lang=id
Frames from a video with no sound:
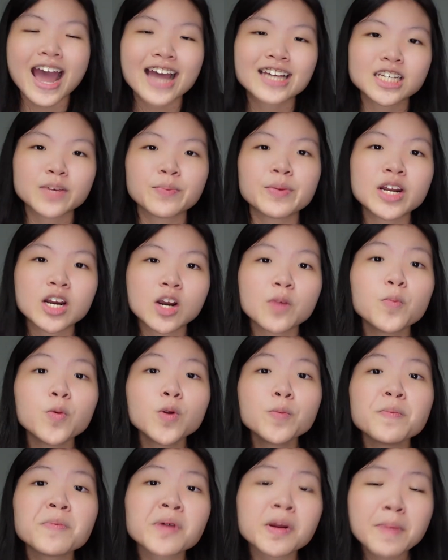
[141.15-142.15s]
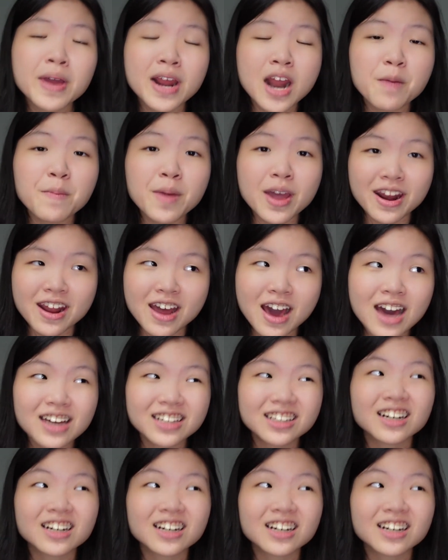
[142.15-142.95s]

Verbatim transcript: Examiner pun berbeda-beda